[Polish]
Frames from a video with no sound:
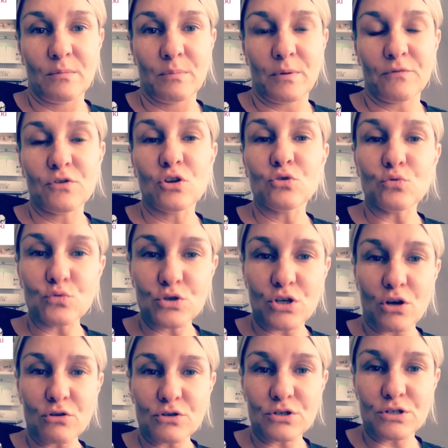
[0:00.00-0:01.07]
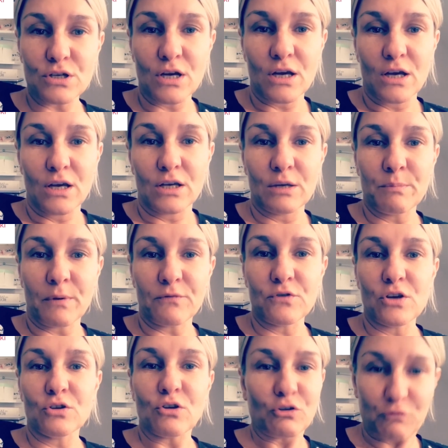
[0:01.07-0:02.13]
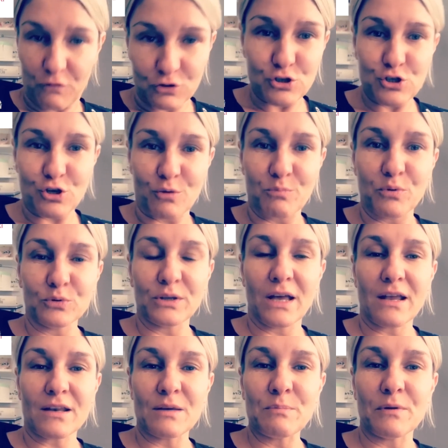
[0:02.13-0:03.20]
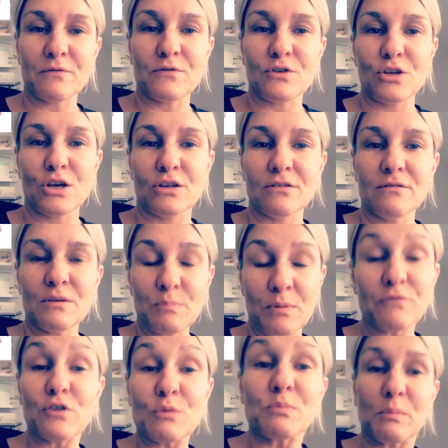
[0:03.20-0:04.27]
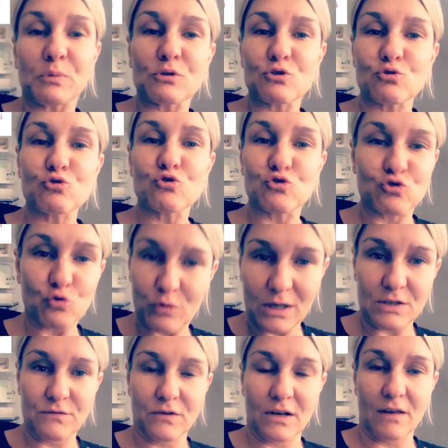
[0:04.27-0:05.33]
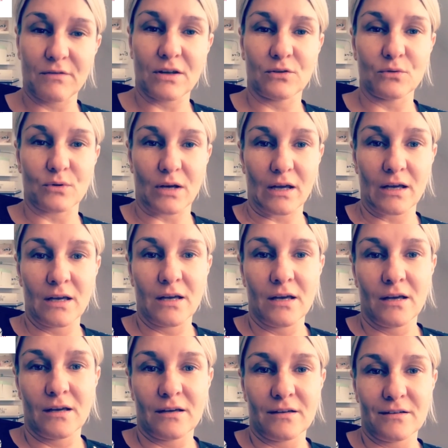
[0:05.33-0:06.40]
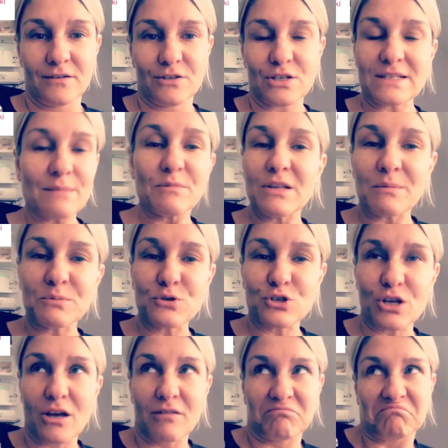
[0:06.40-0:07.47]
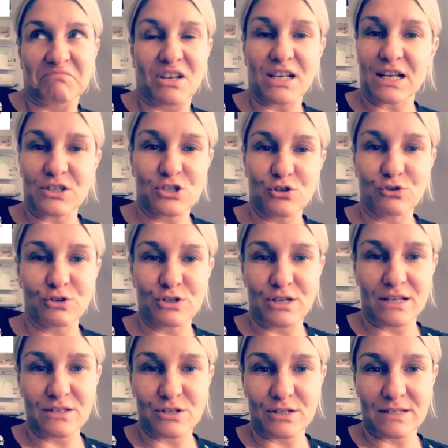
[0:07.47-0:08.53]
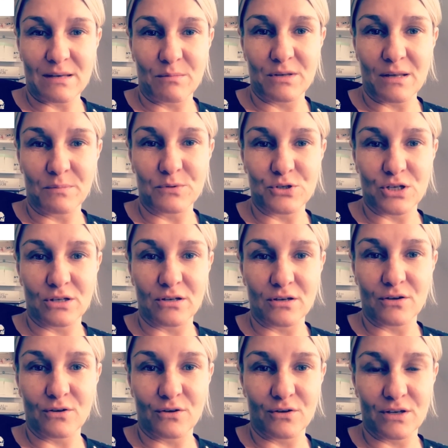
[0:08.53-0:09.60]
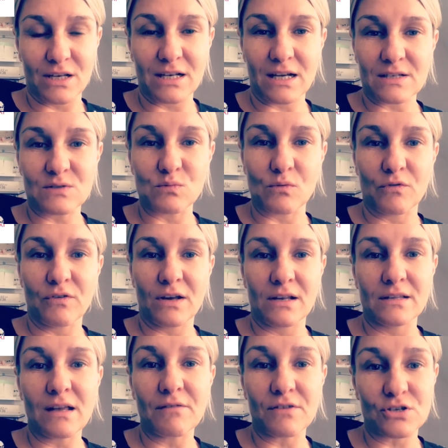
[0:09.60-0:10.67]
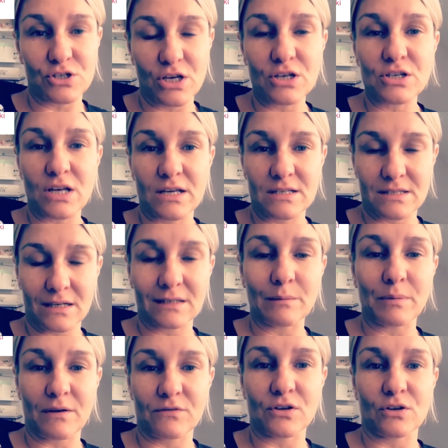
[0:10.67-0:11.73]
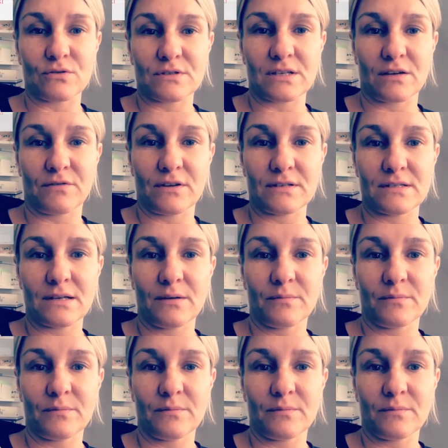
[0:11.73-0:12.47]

powinien usiąść i powinien otworzyć komputer i powinien, i powinien po prostu stukać w klawiaturę. czasami napisze kilkadziesiąt tysięcy, czasami napisze tylko kilka słów, ale najważniejsza jest tak naprawdę konsekwencja.